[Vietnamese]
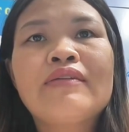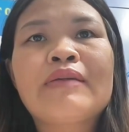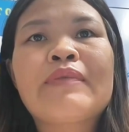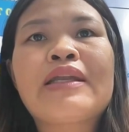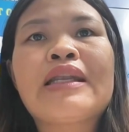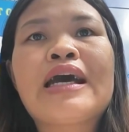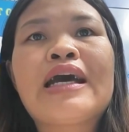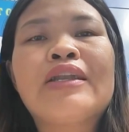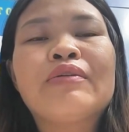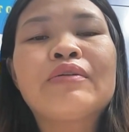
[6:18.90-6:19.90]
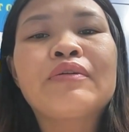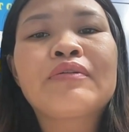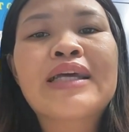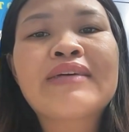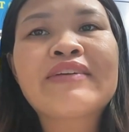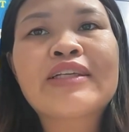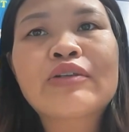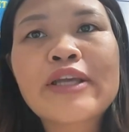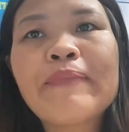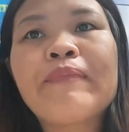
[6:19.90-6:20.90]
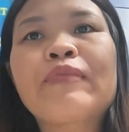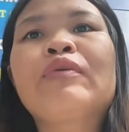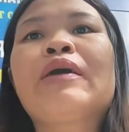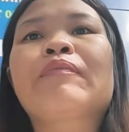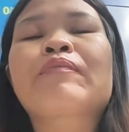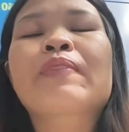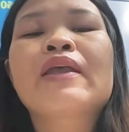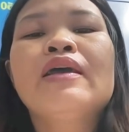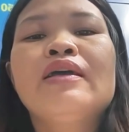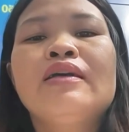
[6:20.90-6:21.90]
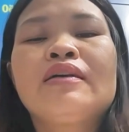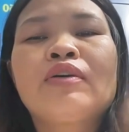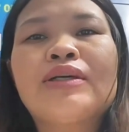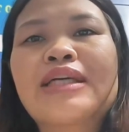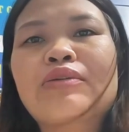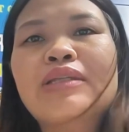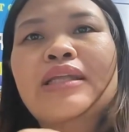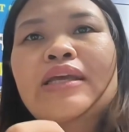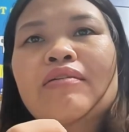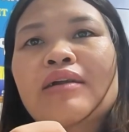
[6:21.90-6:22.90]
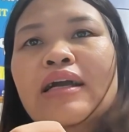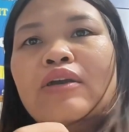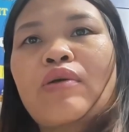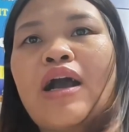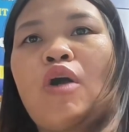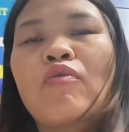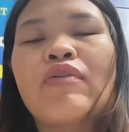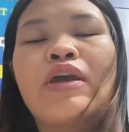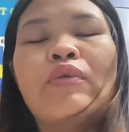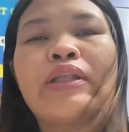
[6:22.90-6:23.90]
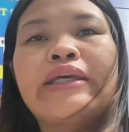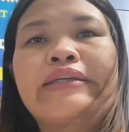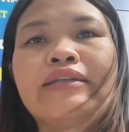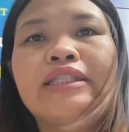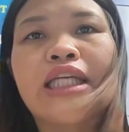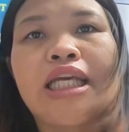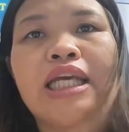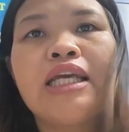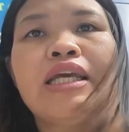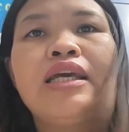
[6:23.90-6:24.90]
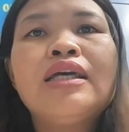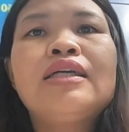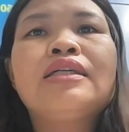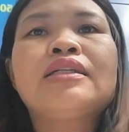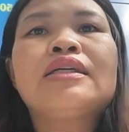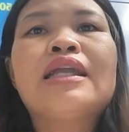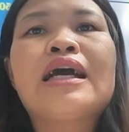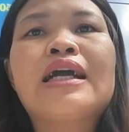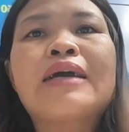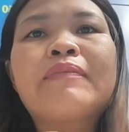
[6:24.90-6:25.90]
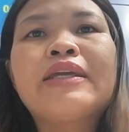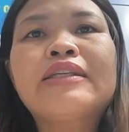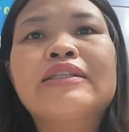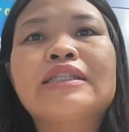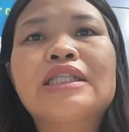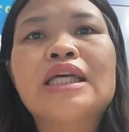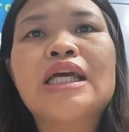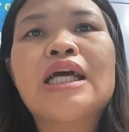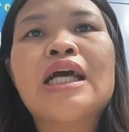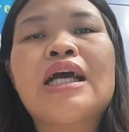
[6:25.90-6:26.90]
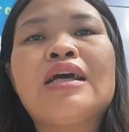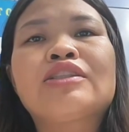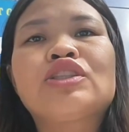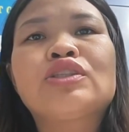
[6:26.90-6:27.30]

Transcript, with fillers: đặc biệt là đầu ra về giao tiếp đúng không ạ ờ, ngoài ra chúng ta thấy có các cái khóa học về luyện thế chứng chỉ như là Cambridge à,